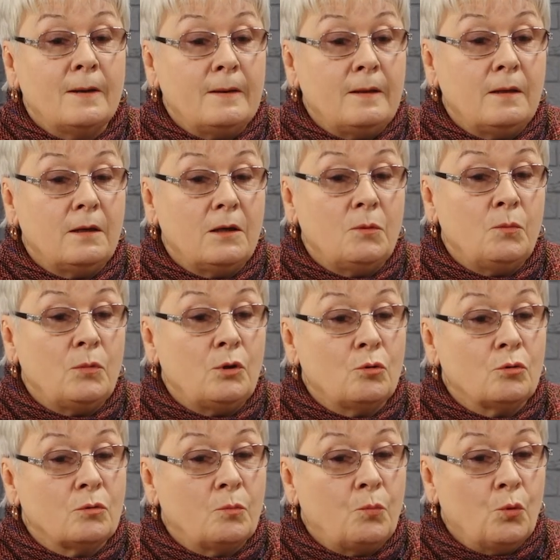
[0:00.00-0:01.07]
и
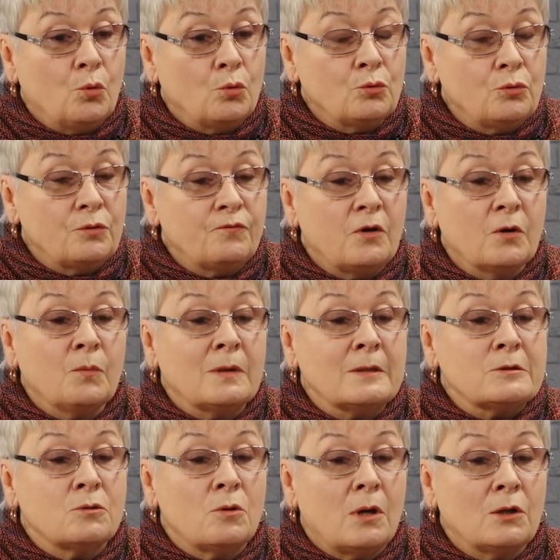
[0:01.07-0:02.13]
имеют полную информацию
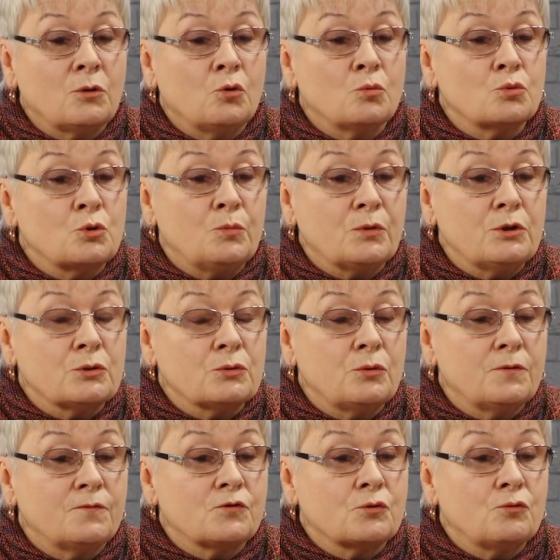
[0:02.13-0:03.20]
информацию о том, что
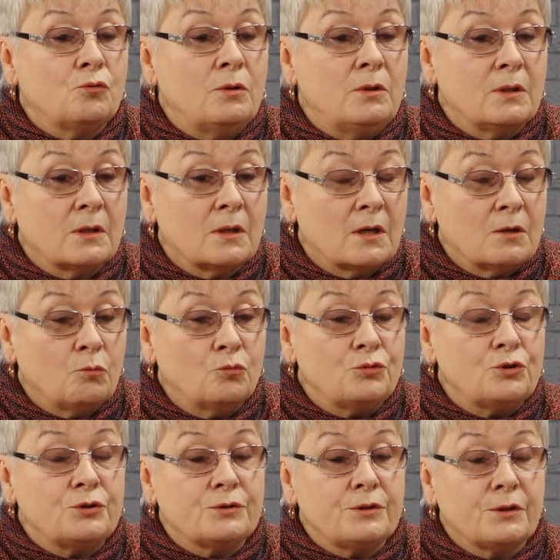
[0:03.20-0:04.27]
происходит в школе, как
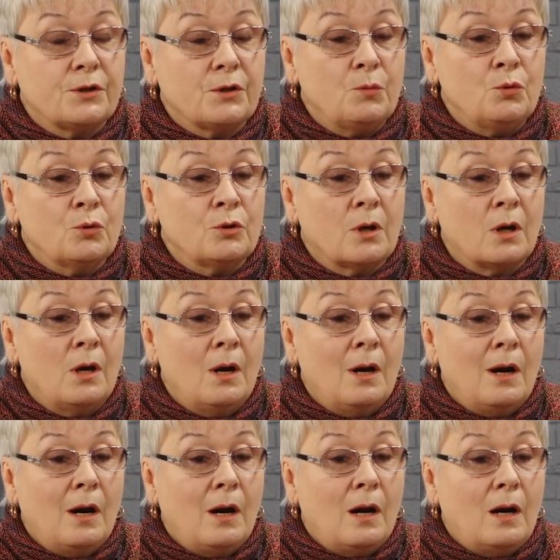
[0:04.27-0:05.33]
учится их ребенок,
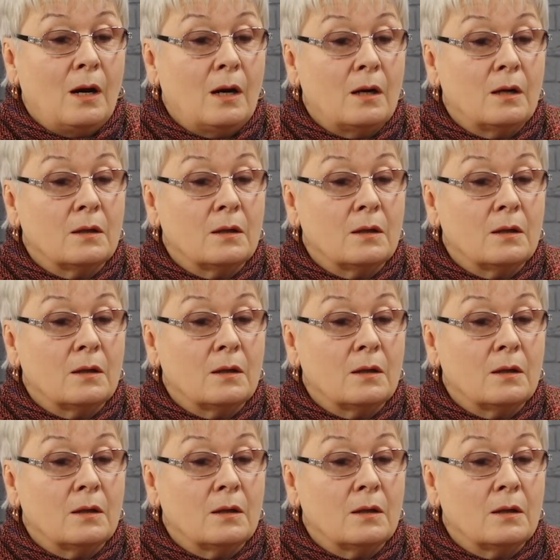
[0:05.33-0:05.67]
а